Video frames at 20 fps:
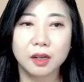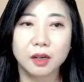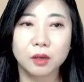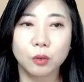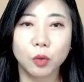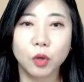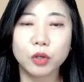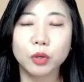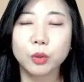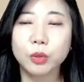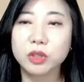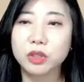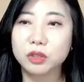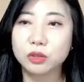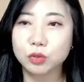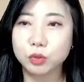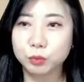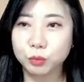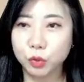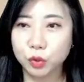월요일은
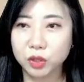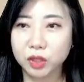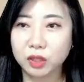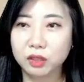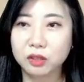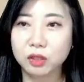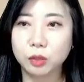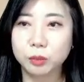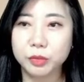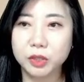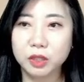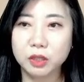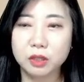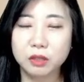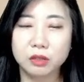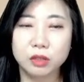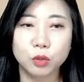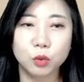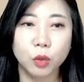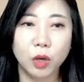굿모닝 애터미,
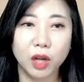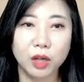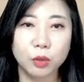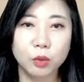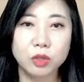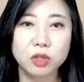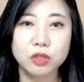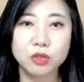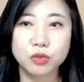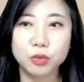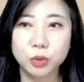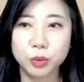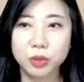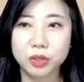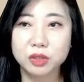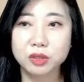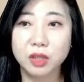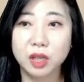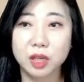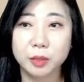그리고 화요일,
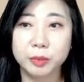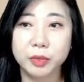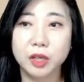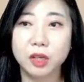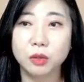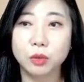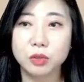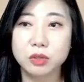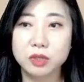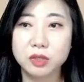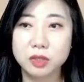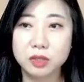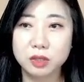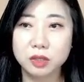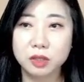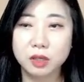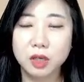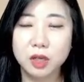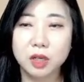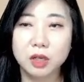수요일은 ABR 코스,